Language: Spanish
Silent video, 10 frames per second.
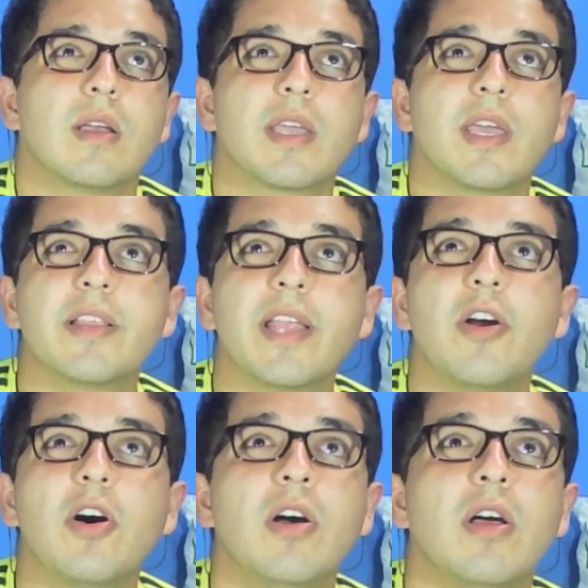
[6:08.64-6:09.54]

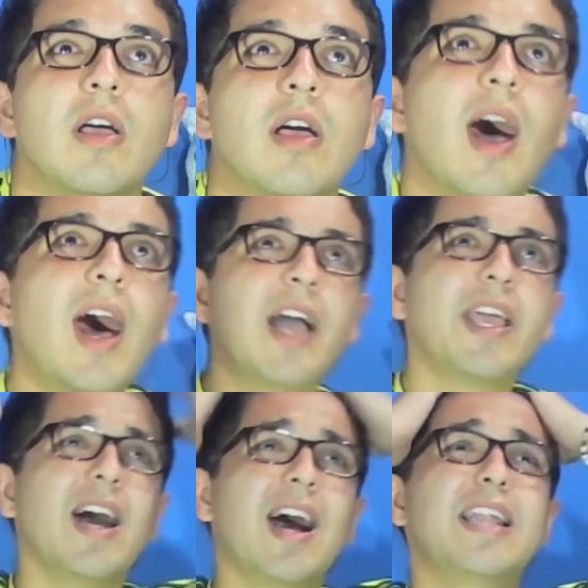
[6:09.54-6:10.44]
Quintero.
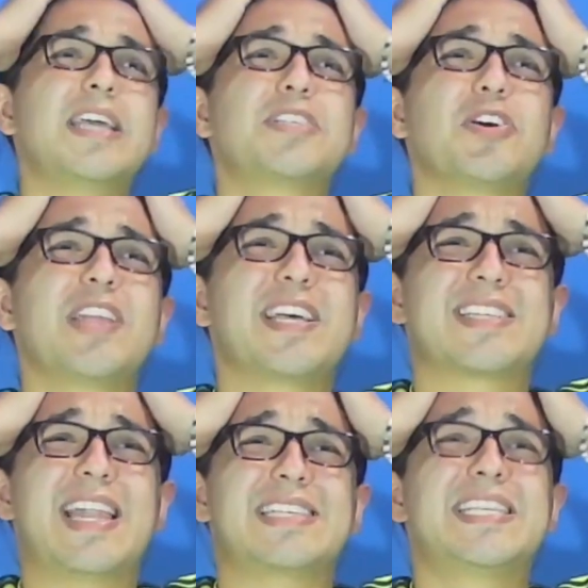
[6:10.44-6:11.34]
Ay, Alison,
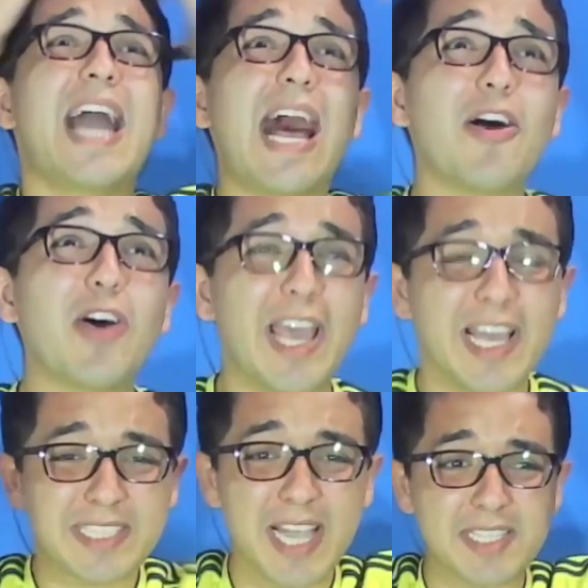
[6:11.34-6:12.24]
desgraciado,
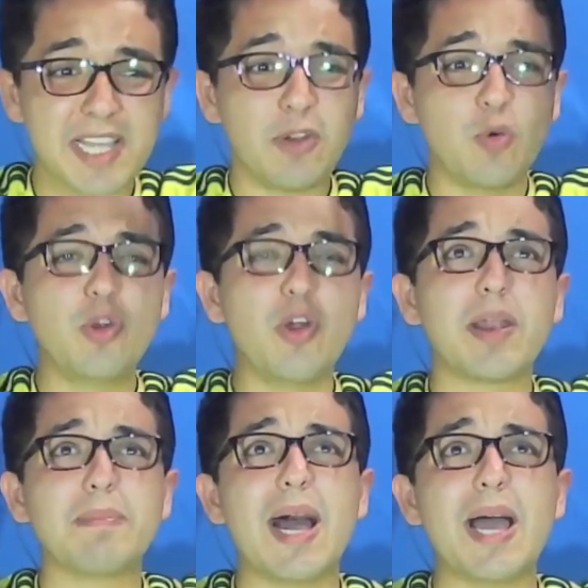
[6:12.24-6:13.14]
déjese hacer uno,
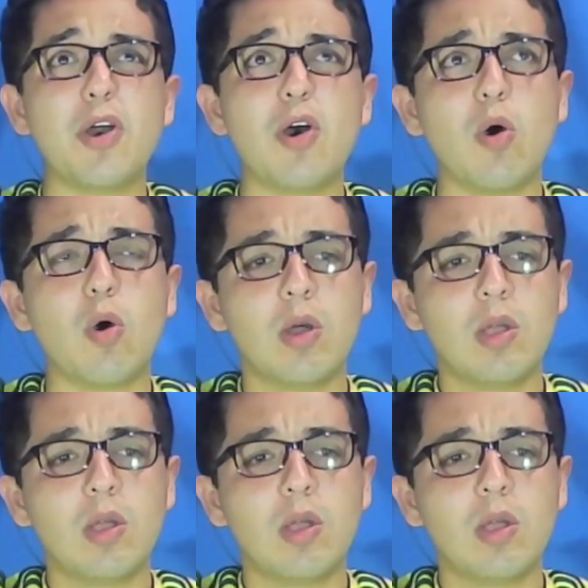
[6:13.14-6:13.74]
hermano.